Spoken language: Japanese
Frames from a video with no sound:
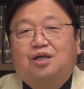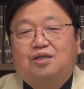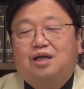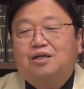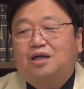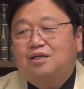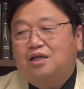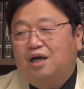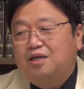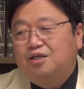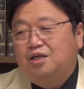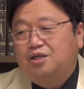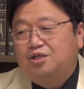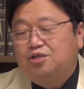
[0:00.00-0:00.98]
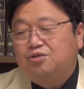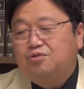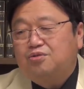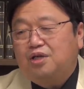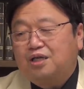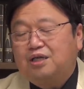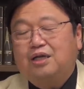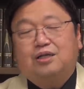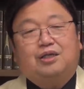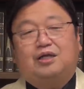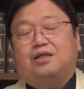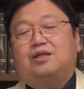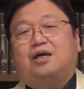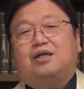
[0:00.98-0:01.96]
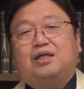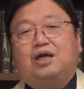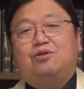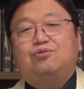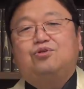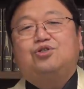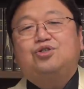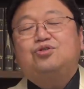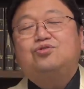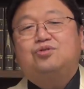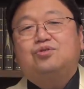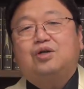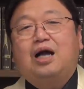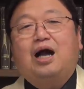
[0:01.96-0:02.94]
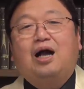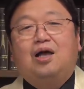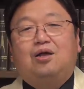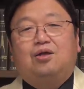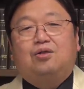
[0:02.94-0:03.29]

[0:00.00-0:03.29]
ただ単に17だったかな、の州が、